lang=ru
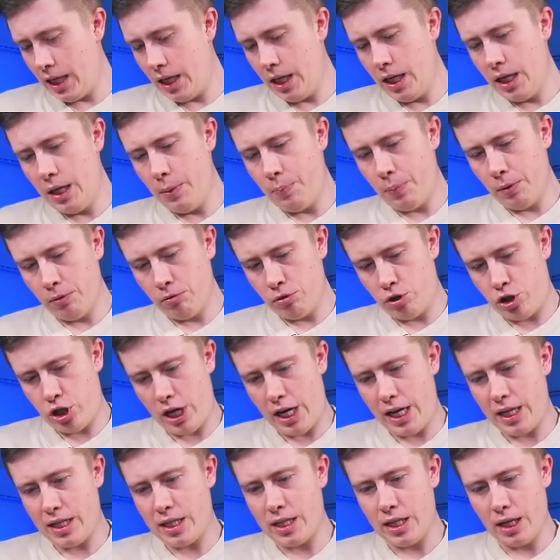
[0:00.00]
И
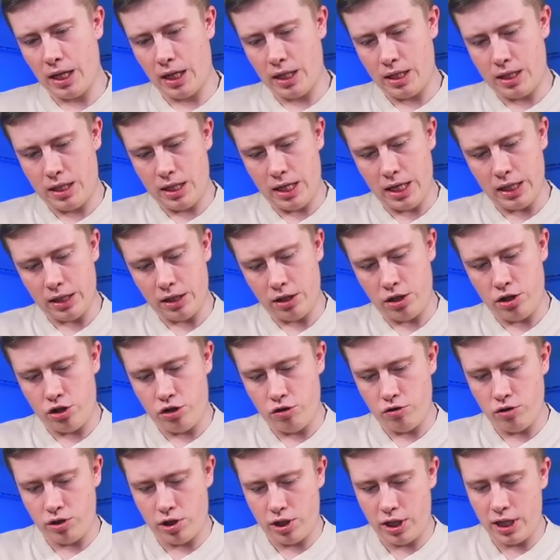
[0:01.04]
получается, где-то
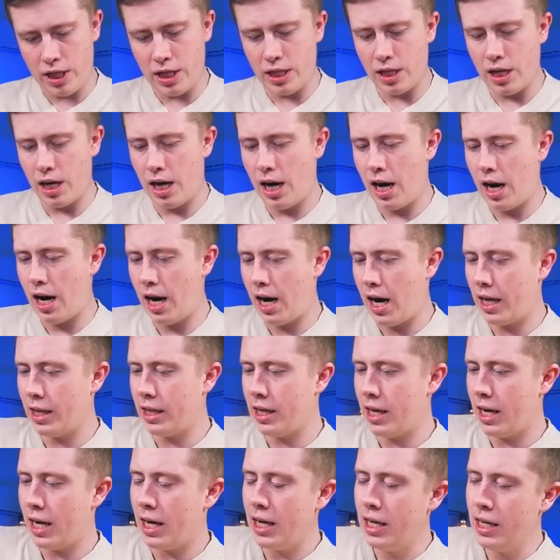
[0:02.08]
еще здесь... Ага,
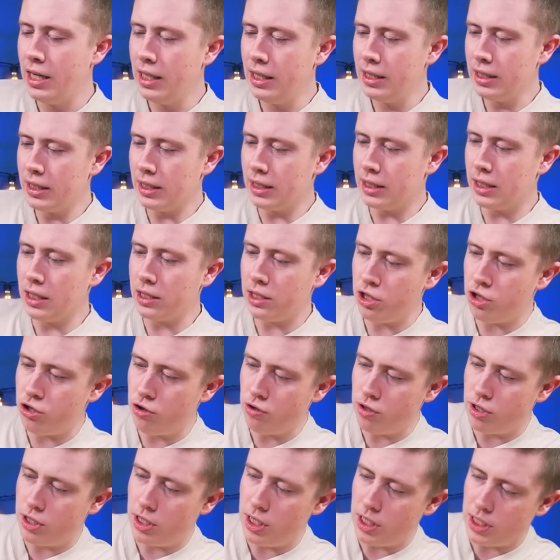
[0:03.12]
да. Где-то
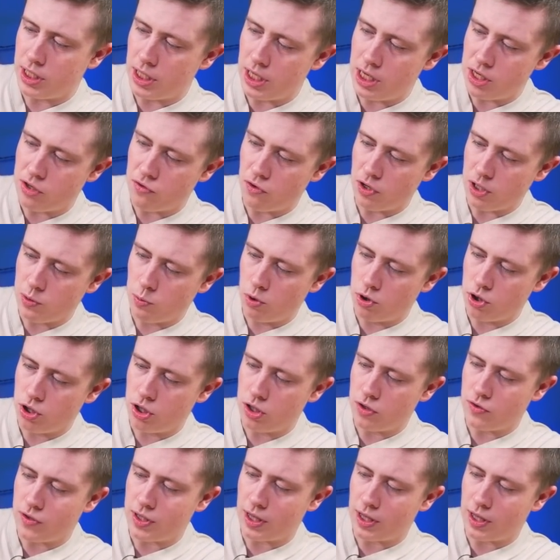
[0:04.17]
еще здесь есть возможность